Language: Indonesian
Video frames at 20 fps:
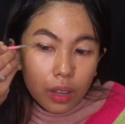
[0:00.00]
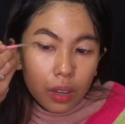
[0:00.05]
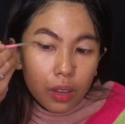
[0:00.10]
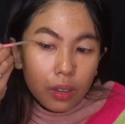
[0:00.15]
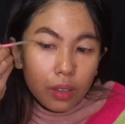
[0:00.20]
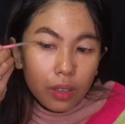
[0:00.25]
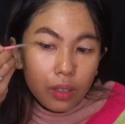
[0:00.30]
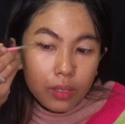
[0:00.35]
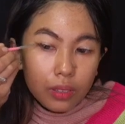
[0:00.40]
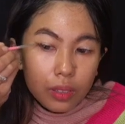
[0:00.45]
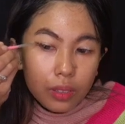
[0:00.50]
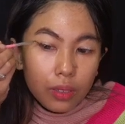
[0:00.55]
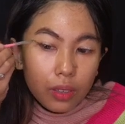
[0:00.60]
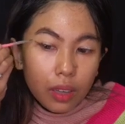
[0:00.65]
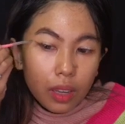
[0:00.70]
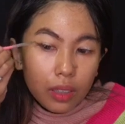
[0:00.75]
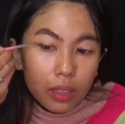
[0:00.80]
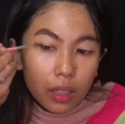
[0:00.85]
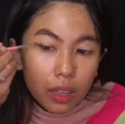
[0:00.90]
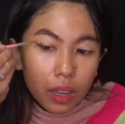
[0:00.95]
aku nggak bisa
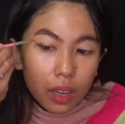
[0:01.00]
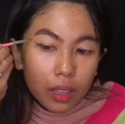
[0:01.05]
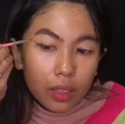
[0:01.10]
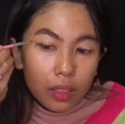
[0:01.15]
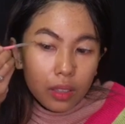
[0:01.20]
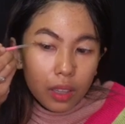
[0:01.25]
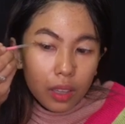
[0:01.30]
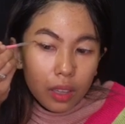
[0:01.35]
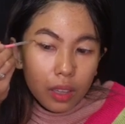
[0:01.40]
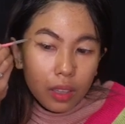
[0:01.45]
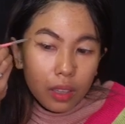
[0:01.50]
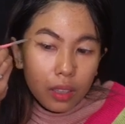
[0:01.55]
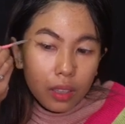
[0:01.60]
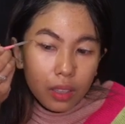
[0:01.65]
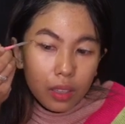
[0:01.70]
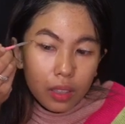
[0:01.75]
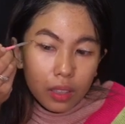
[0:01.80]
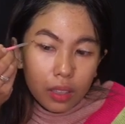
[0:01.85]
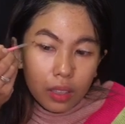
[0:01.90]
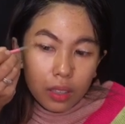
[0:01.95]
berkata-kata
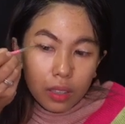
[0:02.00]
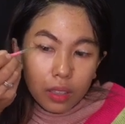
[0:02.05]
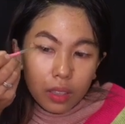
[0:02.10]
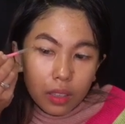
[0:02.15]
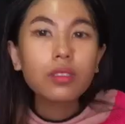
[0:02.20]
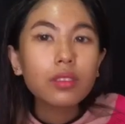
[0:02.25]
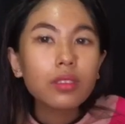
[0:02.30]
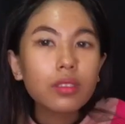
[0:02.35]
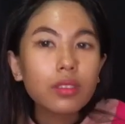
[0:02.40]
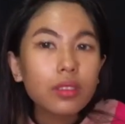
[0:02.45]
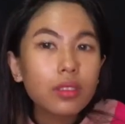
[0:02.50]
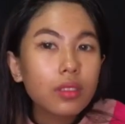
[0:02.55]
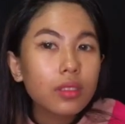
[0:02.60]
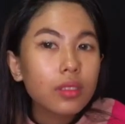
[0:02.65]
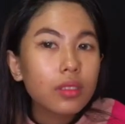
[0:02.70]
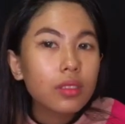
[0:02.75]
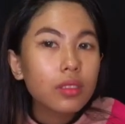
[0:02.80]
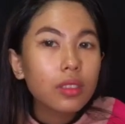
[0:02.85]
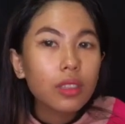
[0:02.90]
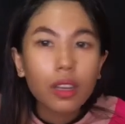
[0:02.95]

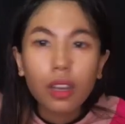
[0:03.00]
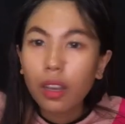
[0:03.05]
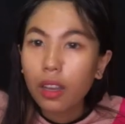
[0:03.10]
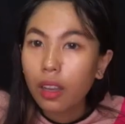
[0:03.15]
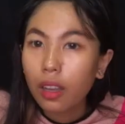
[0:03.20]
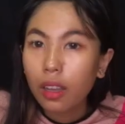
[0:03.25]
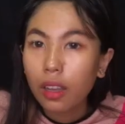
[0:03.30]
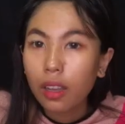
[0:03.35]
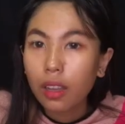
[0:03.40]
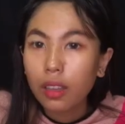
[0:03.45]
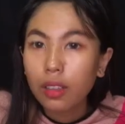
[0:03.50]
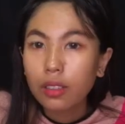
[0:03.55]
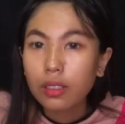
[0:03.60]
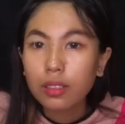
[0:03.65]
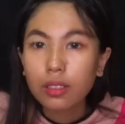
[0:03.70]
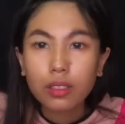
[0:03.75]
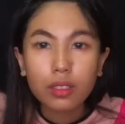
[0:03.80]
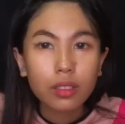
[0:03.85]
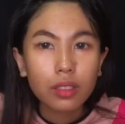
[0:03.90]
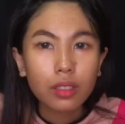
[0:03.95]
itu
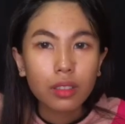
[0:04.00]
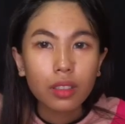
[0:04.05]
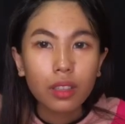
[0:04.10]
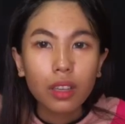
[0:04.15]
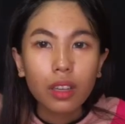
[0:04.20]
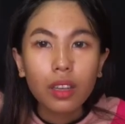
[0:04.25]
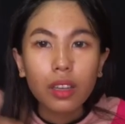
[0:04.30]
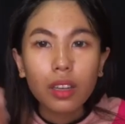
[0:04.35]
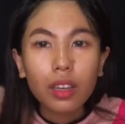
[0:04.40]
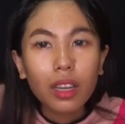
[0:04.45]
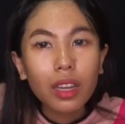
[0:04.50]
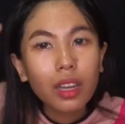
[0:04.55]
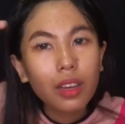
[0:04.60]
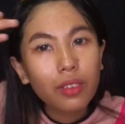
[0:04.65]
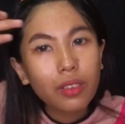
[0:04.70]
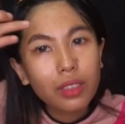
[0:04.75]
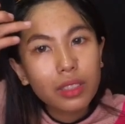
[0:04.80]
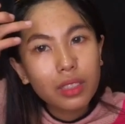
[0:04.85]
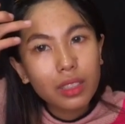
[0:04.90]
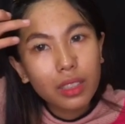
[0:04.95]
guys ini
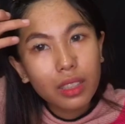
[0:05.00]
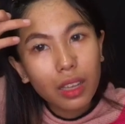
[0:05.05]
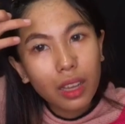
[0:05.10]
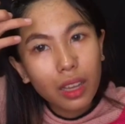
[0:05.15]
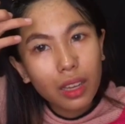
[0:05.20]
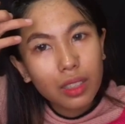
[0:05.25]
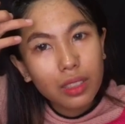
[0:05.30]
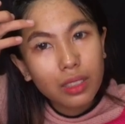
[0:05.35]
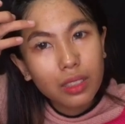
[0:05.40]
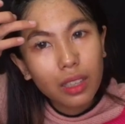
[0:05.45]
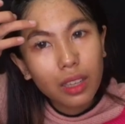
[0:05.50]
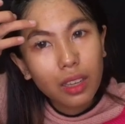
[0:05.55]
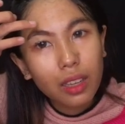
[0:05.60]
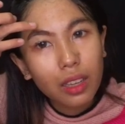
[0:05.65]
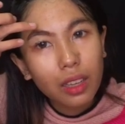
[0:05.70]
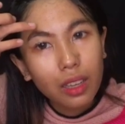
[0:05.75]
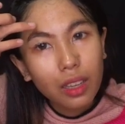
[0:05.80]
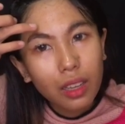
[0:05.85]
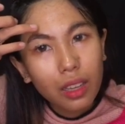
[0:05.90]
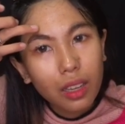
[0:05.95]
kenapa sih ini alisnya
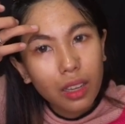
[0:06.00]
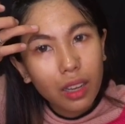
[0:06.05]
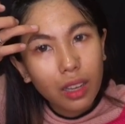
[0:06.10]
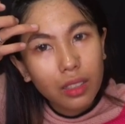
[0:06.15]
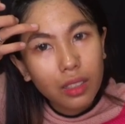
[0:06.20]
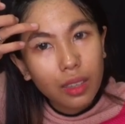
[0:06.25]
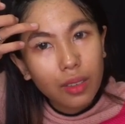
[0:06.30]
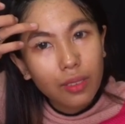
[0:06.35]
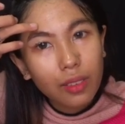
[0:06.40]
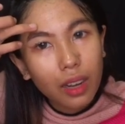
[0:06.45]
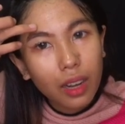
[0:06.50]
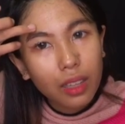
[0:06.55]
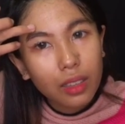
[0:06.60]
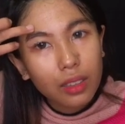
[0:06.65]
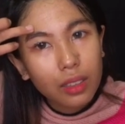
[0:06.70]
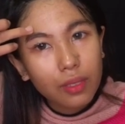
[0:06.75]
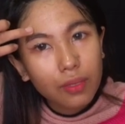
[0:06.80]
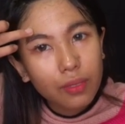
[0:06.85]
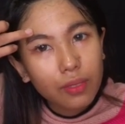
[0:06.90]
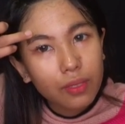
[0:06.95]
ajak
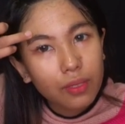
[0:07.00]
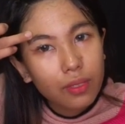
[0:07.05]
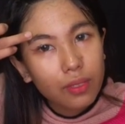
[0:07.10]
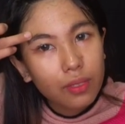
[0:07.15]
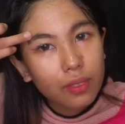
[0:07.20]
berantem